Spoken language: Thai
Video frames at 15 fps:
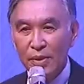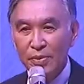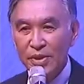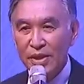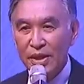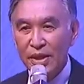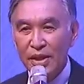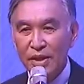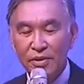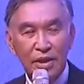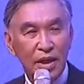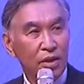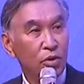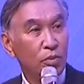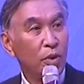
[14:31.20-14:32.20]
25% นี่เขา
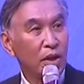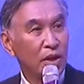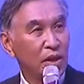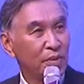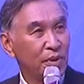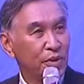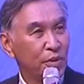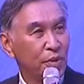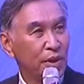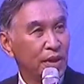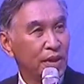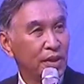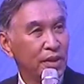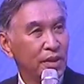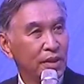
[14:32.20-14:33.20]
ใช้โรบอทเข้ามาช่วย
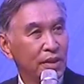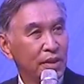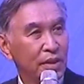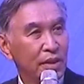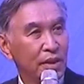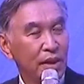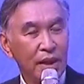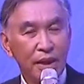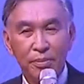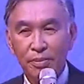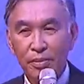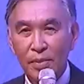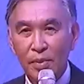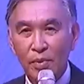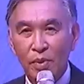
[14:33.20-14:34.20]
นะครับ
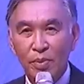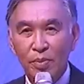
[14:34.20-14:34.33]
เพ